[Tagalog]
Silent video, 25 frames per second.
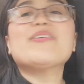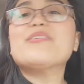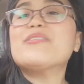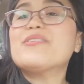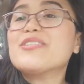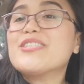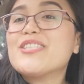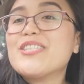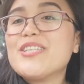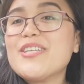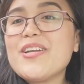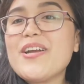Kung
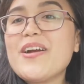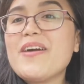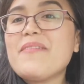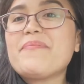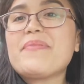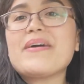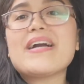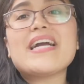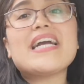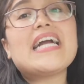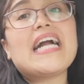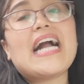gusto nyo,
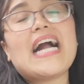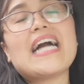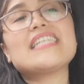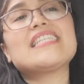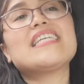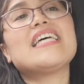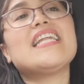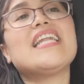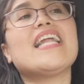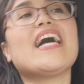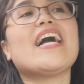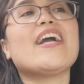pag
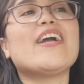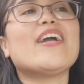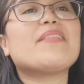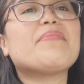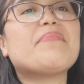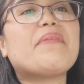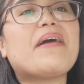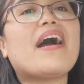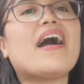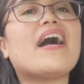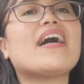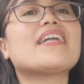ikakasal na kayo
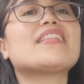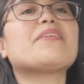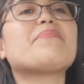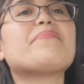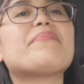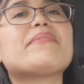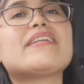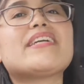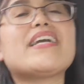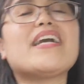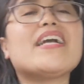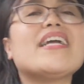at
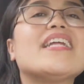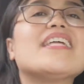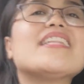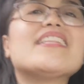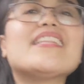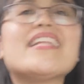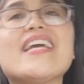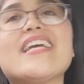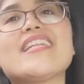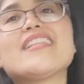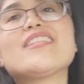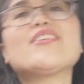makakatipid kayo
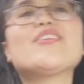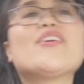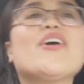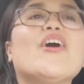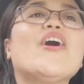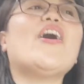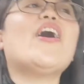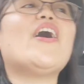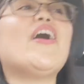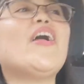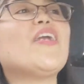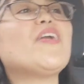ng date,
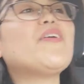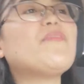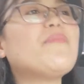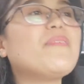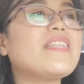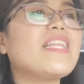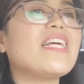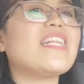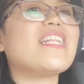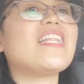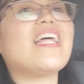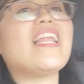girl,
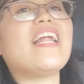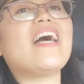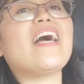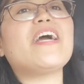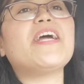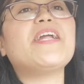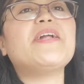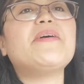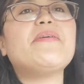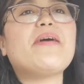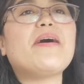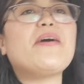umatid na lang
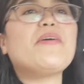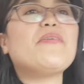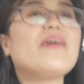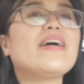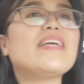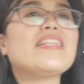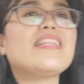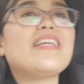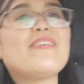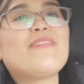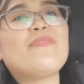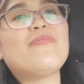kayo ng mga
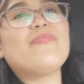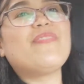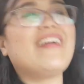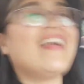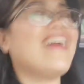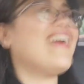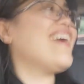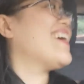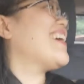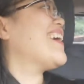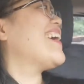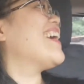wedding
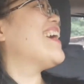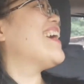fair.